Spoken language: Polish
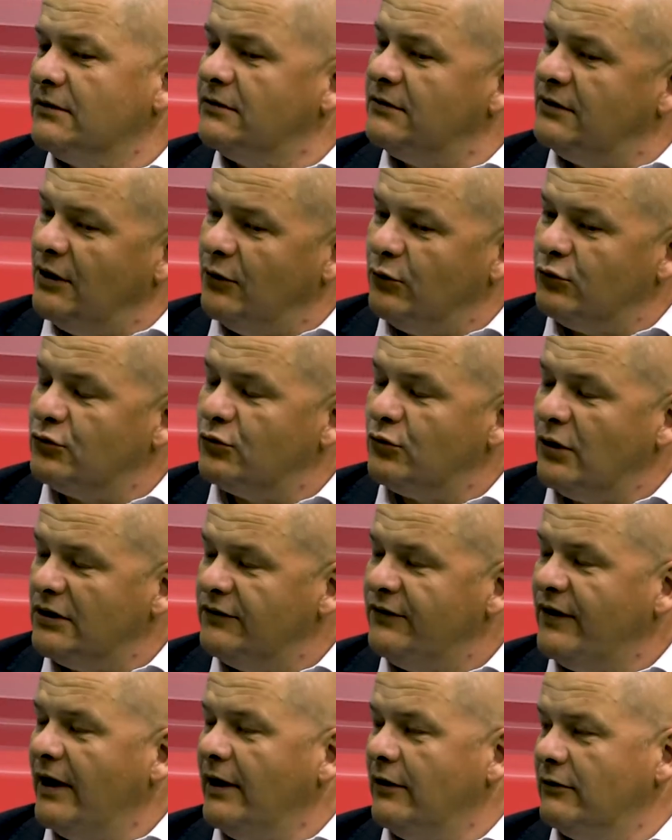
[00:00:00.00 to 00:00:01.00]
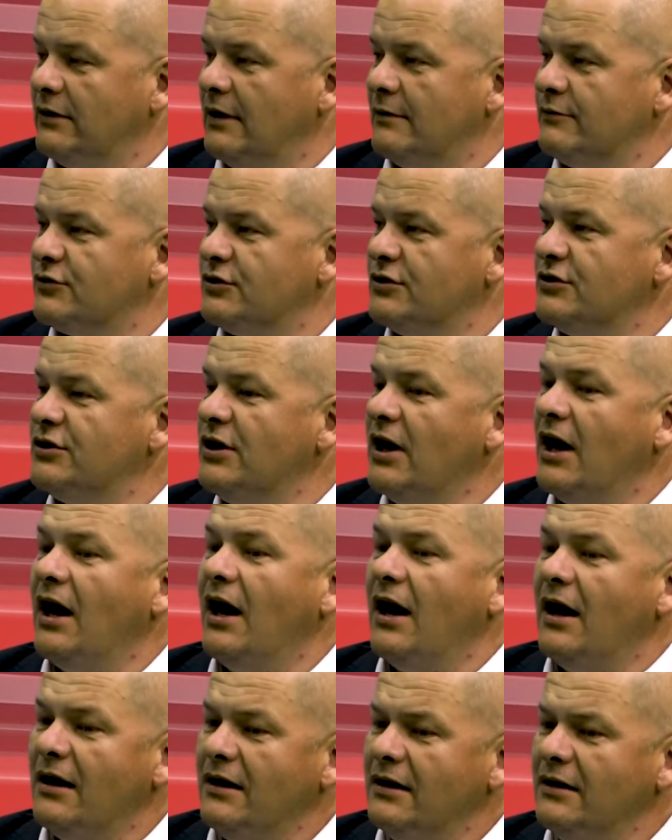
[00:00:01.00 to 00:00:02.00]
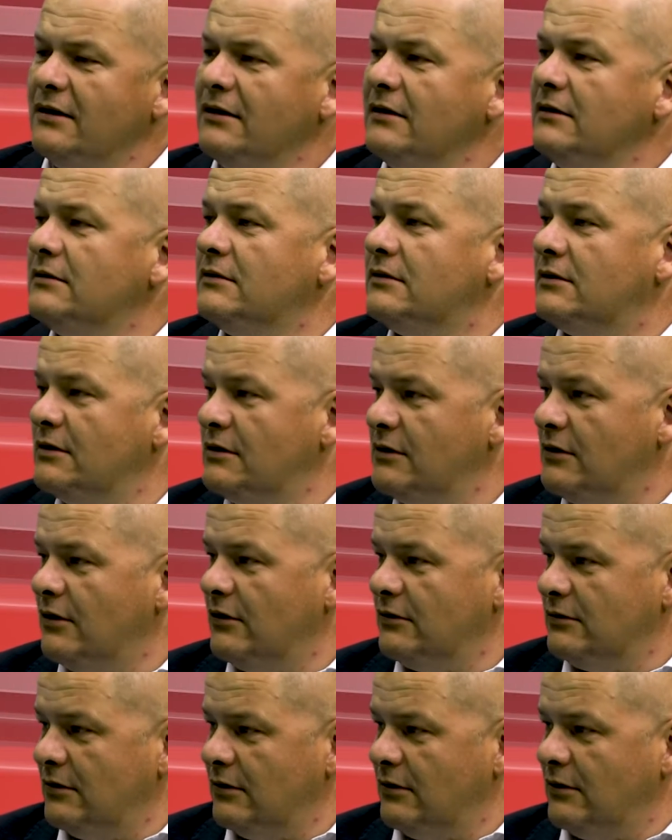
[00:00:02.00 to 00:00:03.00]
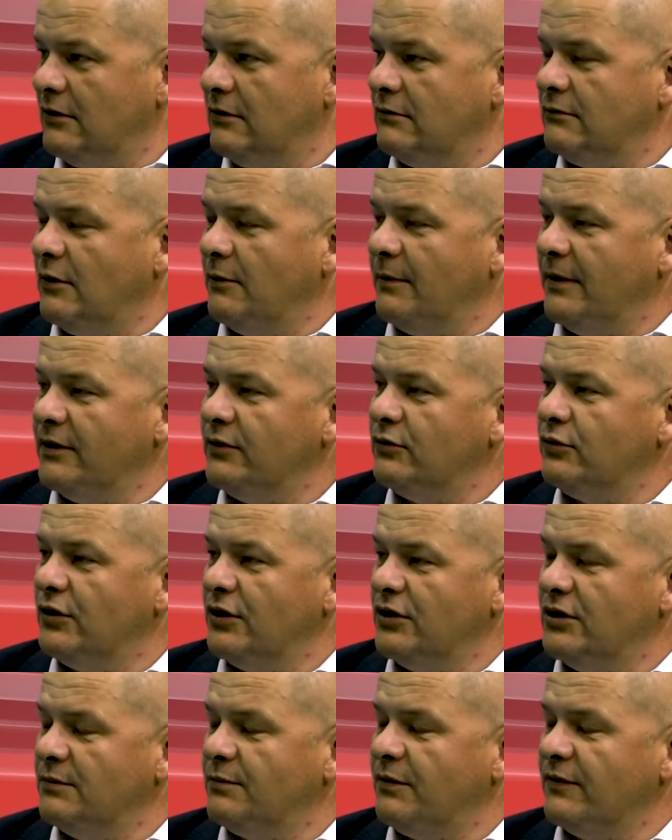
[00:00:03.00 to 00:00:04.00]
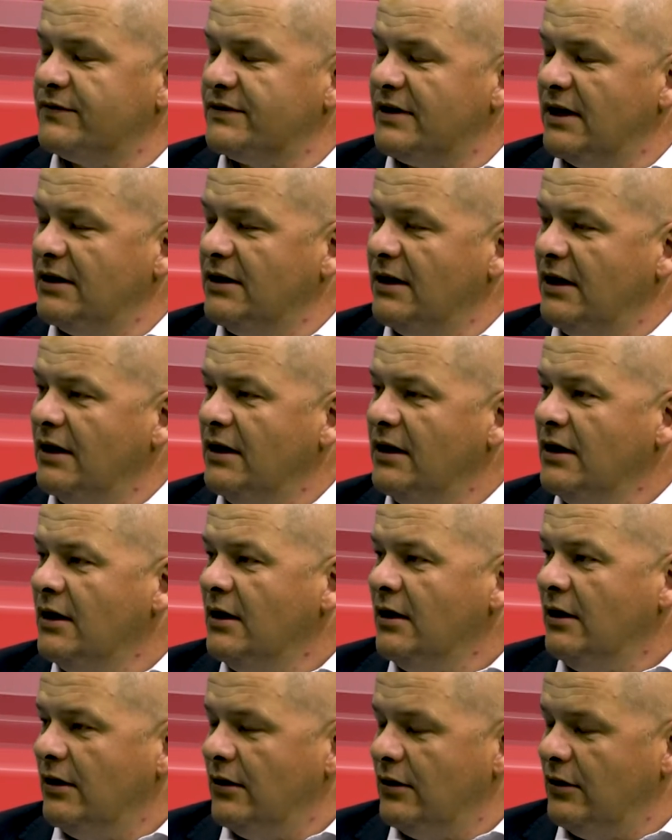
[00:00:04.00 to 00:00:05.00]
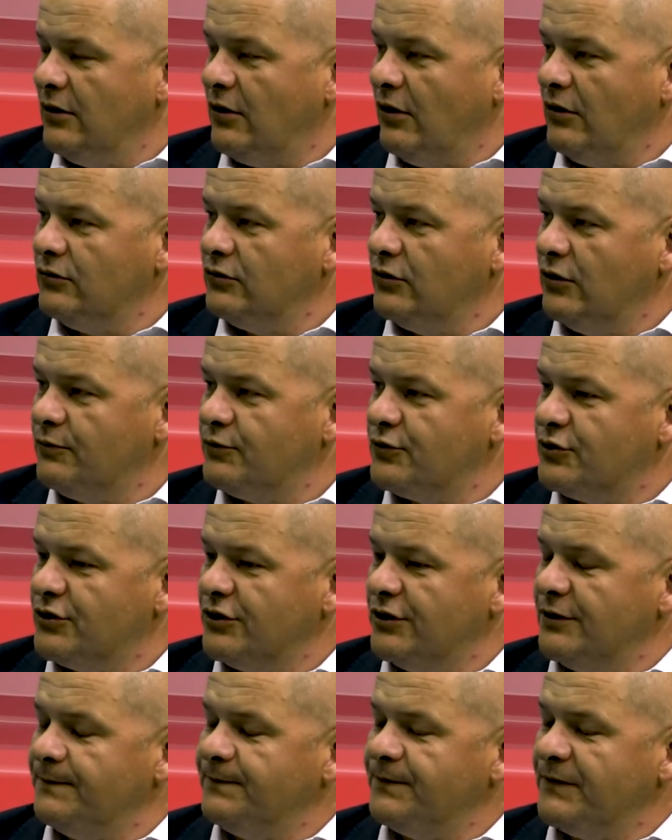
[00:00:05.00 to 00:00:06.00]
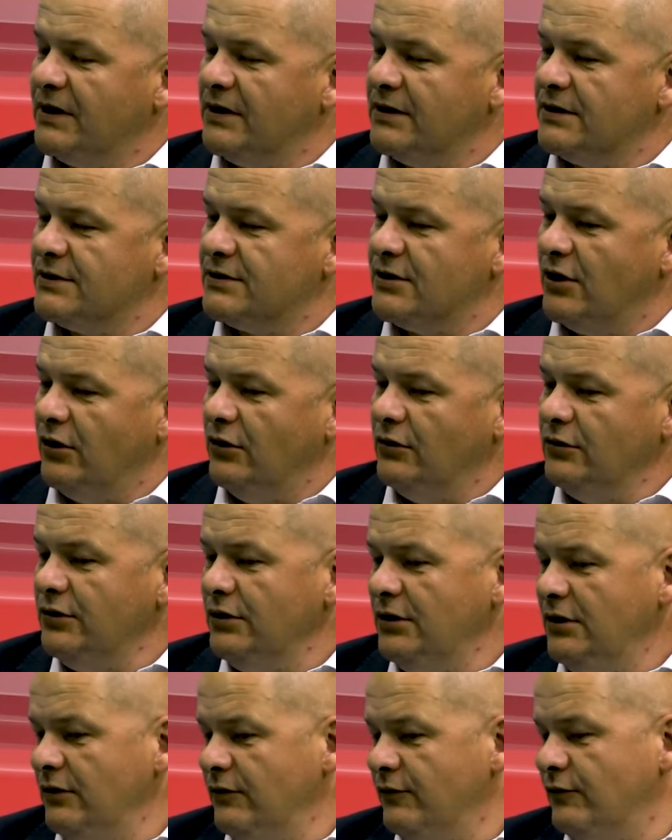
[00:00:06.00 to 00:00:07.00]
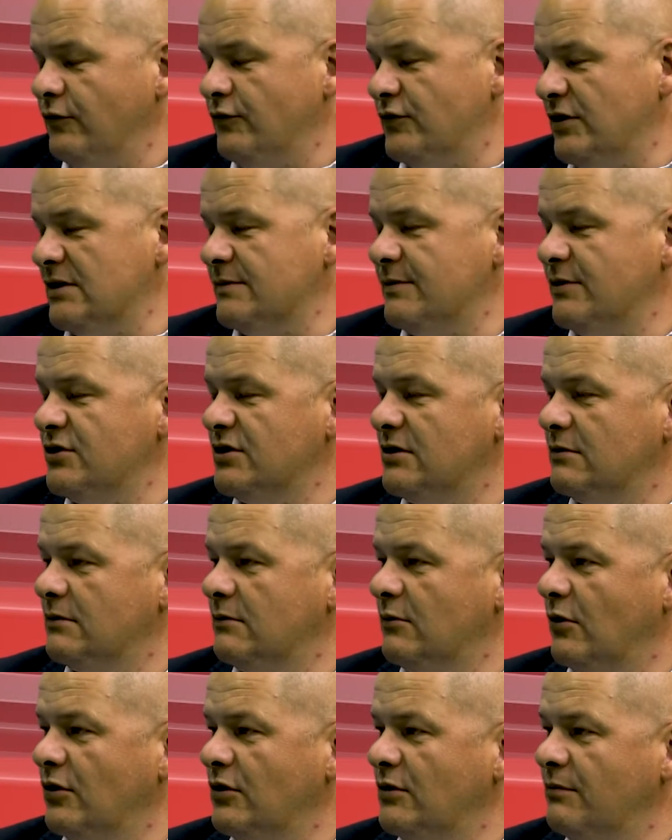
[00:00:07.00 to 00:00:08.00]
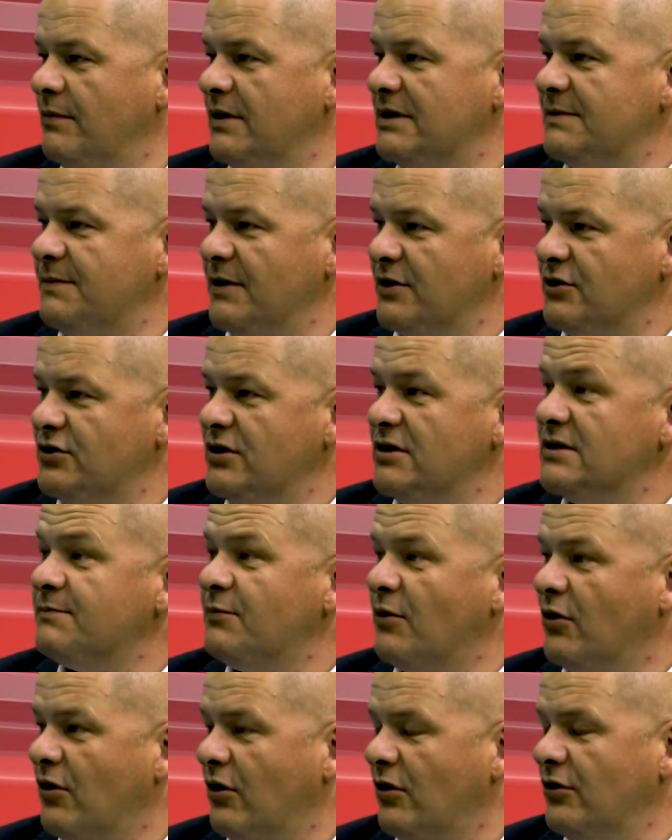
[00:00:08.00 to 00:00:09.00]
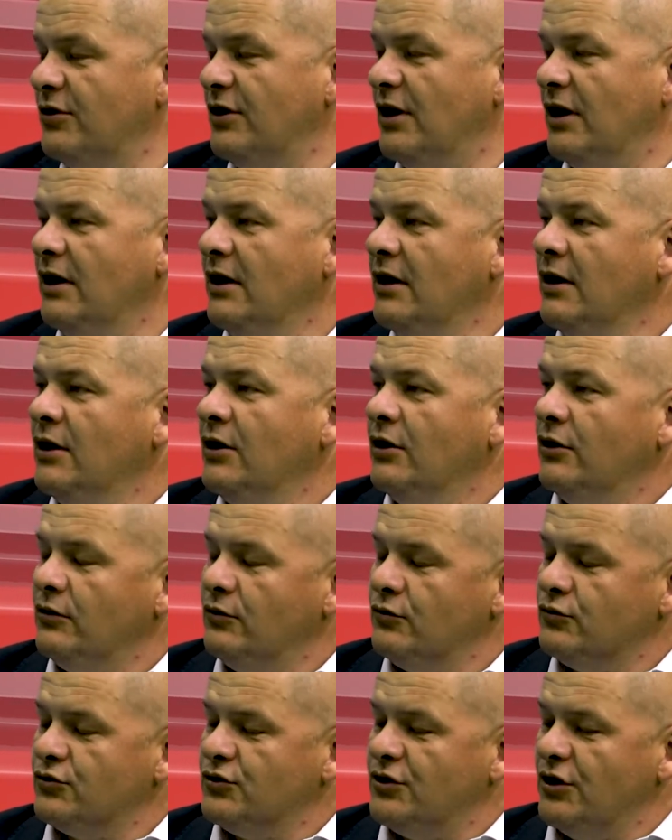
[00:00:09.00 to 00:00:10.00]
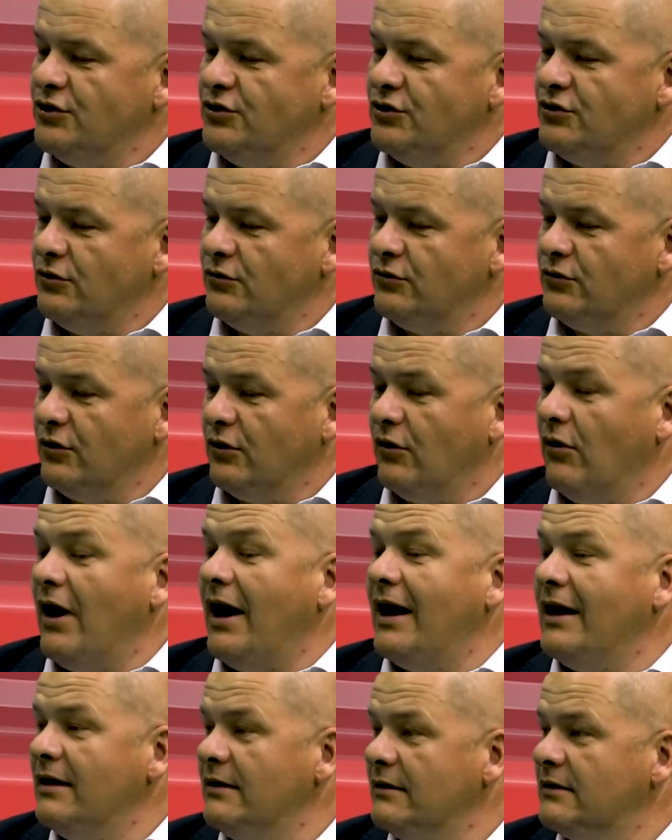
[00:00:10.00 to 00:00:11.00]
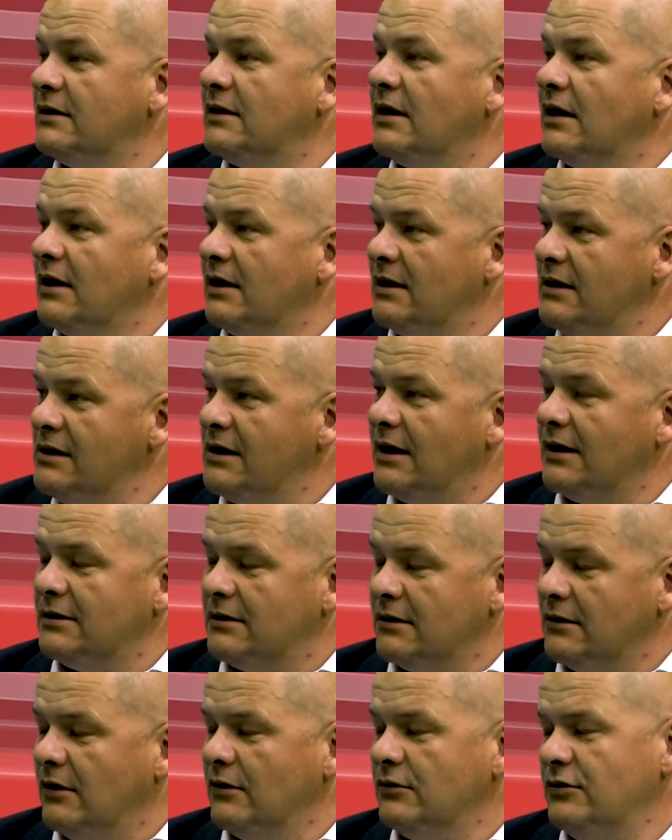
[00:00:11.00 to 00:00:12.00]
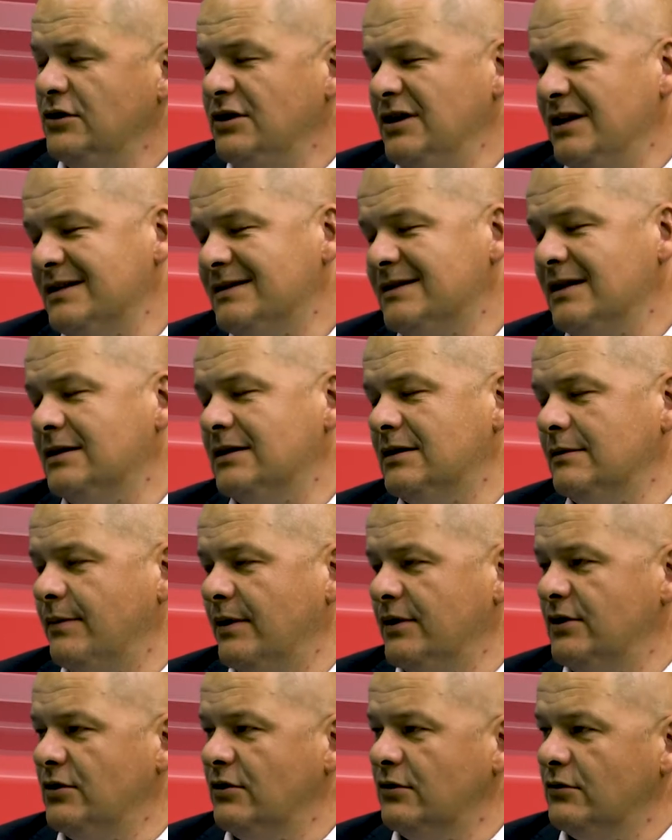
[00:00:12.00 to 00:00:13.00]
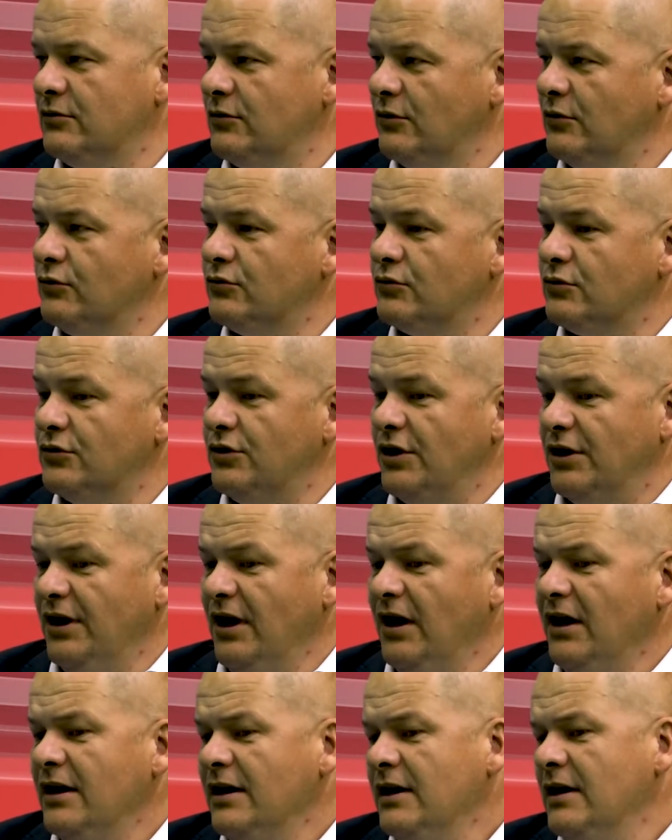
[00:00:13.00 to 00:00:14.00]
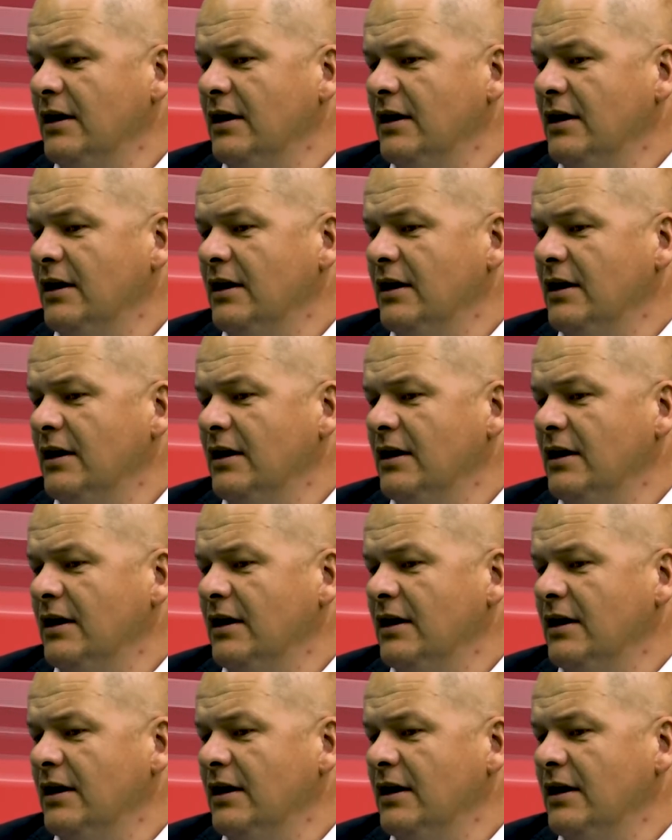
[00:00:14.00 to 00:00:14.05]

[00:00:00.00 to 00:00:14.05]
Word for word: nie ułatwiają nam życia, ale tylko do momentu, kiedy powstanie e, rondo przy zoo i wówczas będziemy mogli bezpiecznie, spokojnie już jeździć tą drogą. Ale te kilka tygodni niestety będą to utrudnienia.